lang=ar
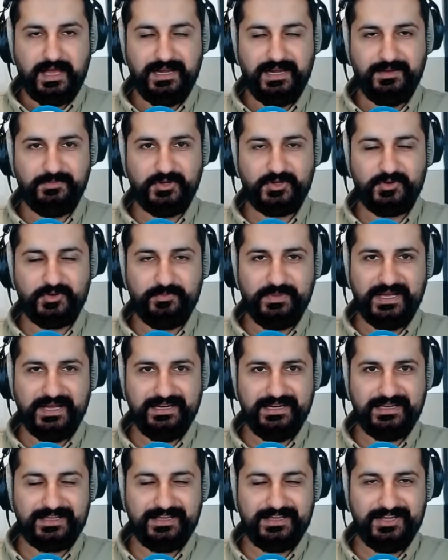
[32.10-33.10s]
اهلا بكم
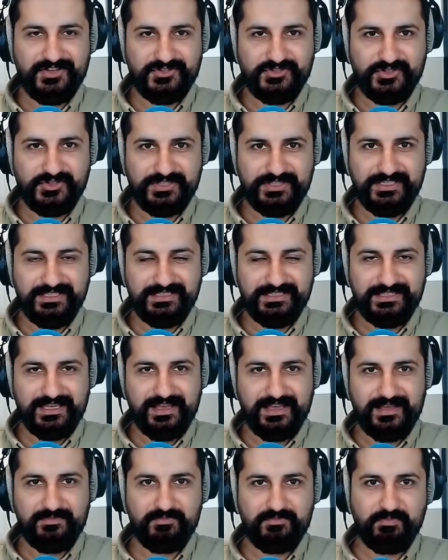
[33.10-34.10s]
بحلقه
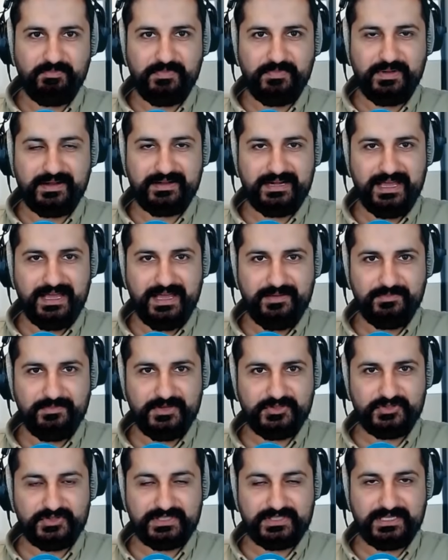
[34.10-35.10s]
جديده من
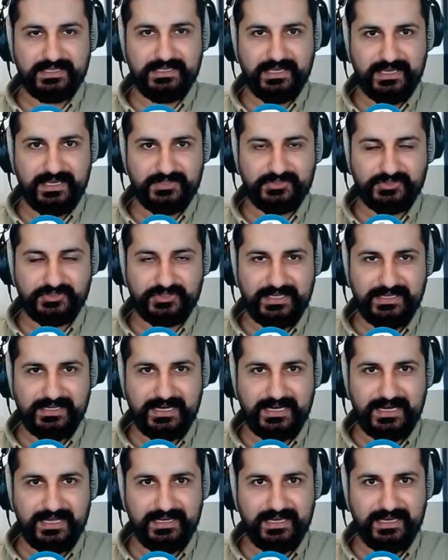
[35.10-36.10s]
برنامج صدى الشارع
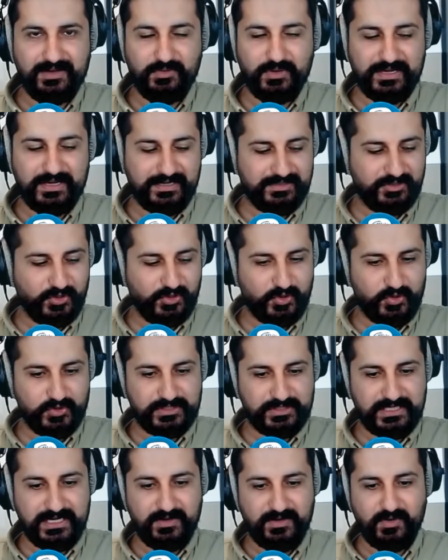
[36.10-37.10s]
على هوا راديو
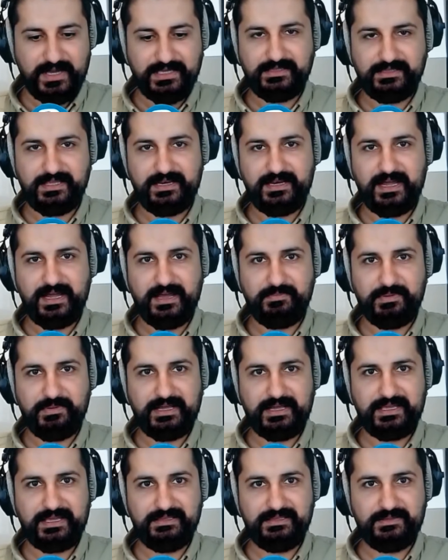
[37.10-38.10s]
روزنا وايضا عبر
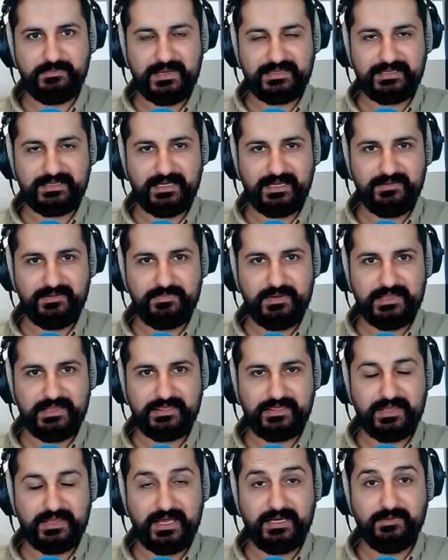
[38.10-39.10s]
خدمه
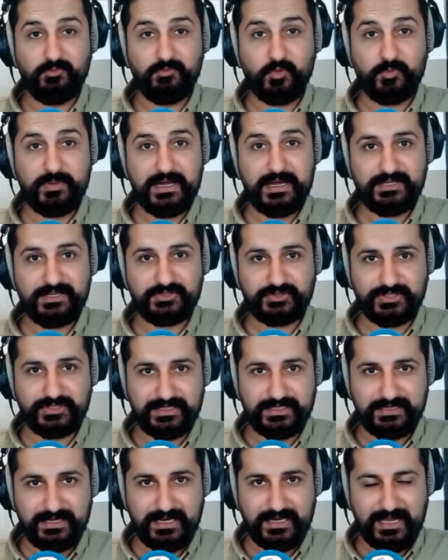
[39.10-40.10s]
البث
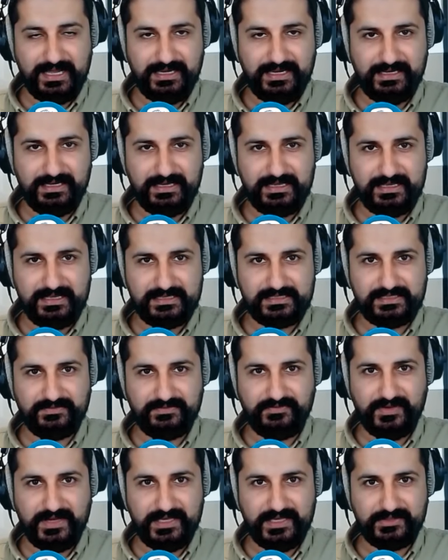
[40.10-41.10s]
المباشر على
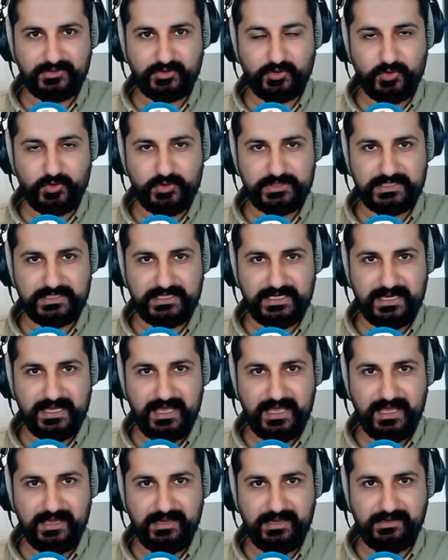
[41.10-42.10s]
صفحه
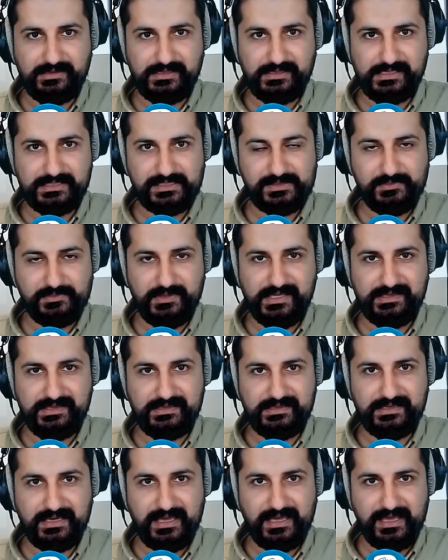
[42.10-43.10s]
روزنا
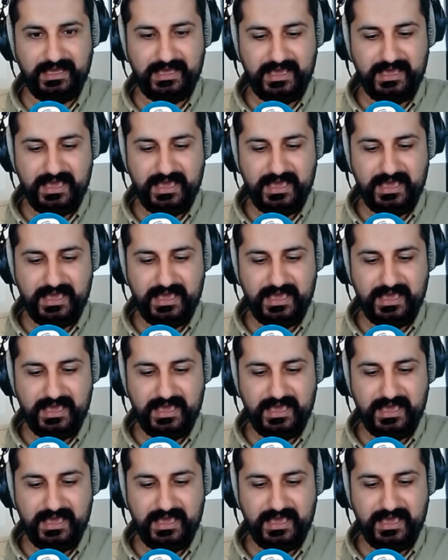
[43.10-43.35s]
الرسميه